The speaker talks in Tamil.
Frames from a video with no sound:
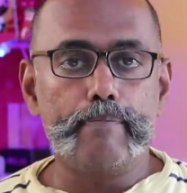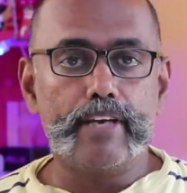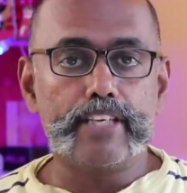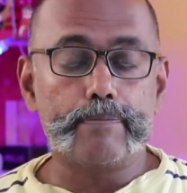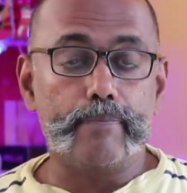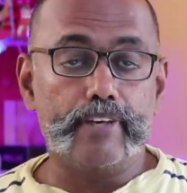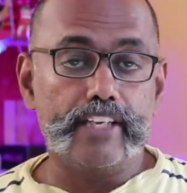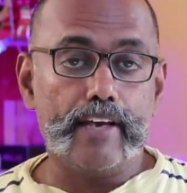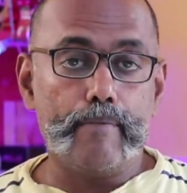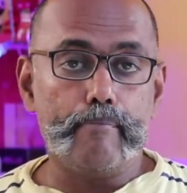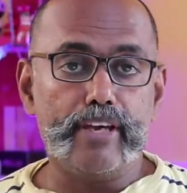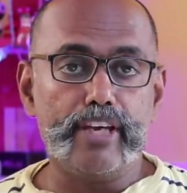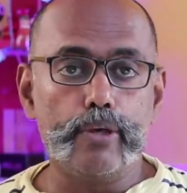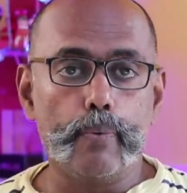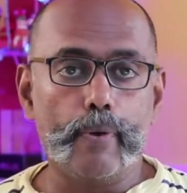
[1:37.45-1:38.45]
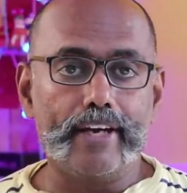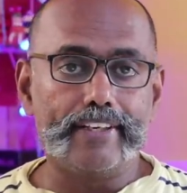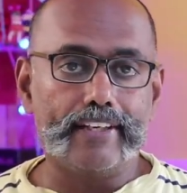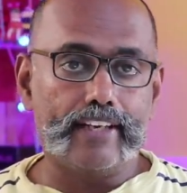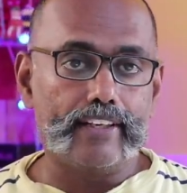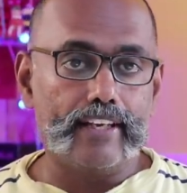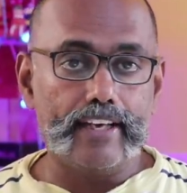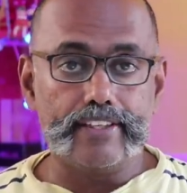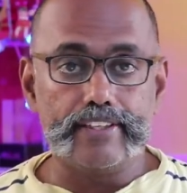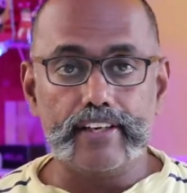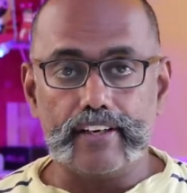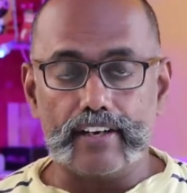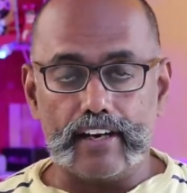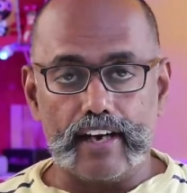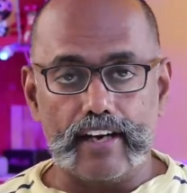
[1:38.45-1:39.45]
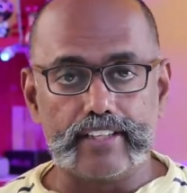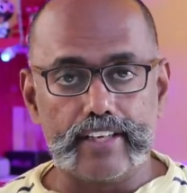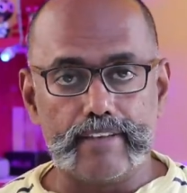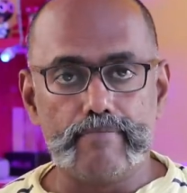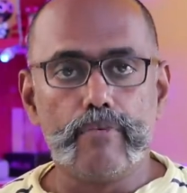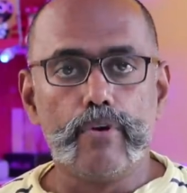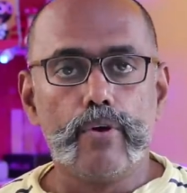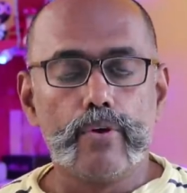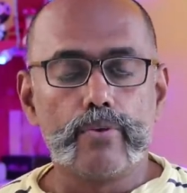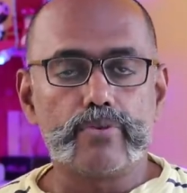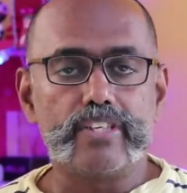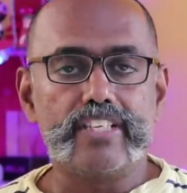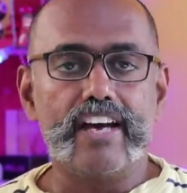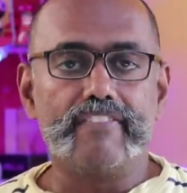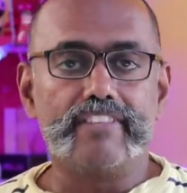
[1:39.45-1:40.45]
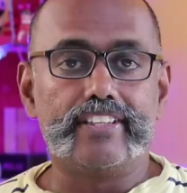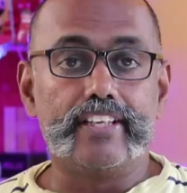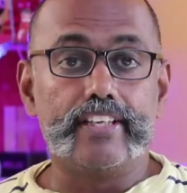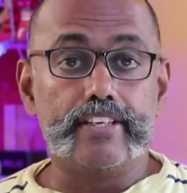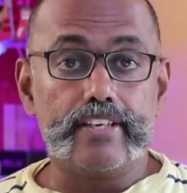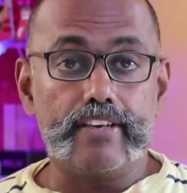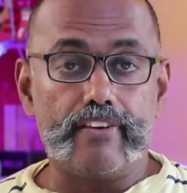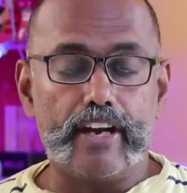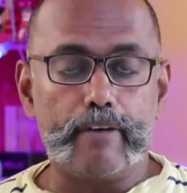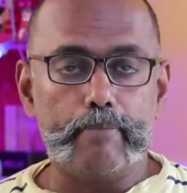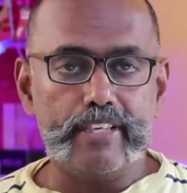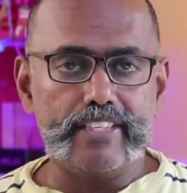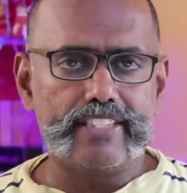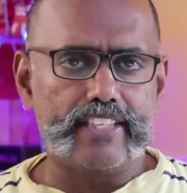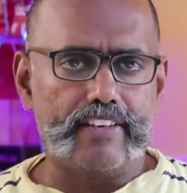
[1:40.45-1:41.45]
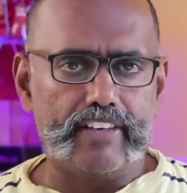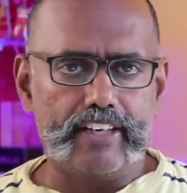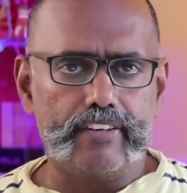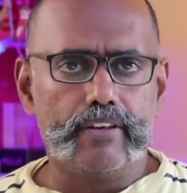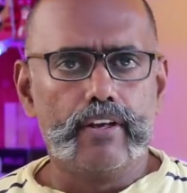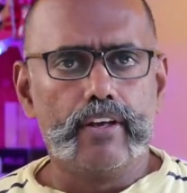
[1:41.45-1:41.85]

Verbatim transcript: பேஸ் பண்ணிய மியூஐ டன்ல இது ரன் ஆகுது ஸோ இதான் வந்து ரெட்மி செவன்